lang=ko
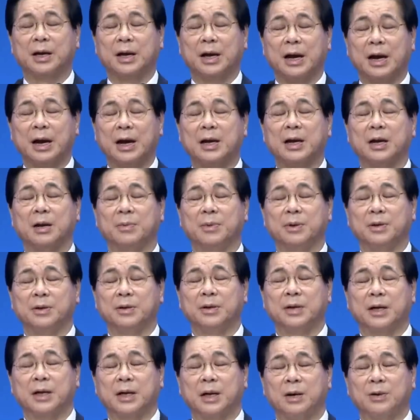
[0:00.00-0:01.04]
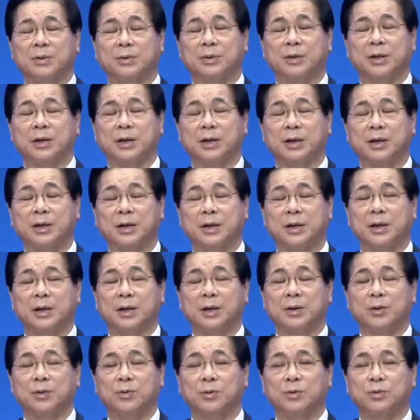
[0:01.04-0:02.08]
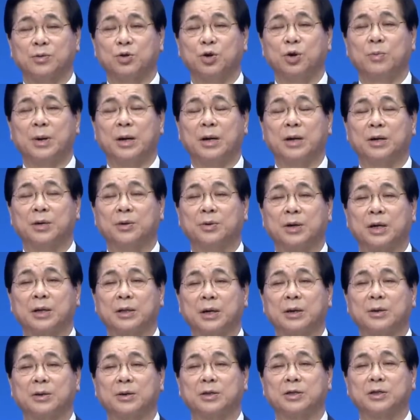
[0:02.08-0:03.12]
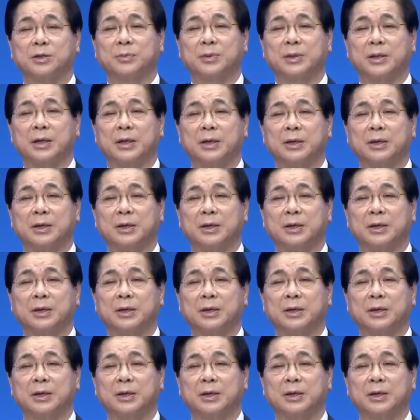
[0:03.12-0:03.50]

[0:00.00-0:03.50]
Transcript: 하나님의 은혜 가운데 소망을 이루게 되는 것입니다.